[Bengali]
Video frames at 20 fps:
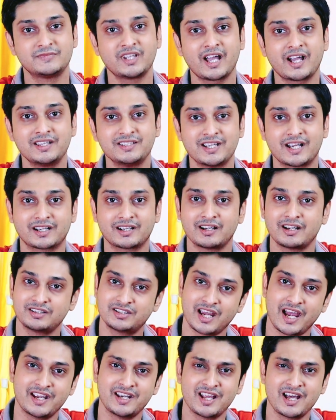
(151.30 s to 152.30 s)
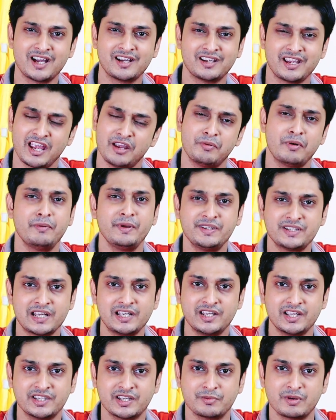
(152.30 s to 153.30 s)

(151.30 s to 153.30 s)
দেখা যাক চায়না এভাবেই চালিয়ে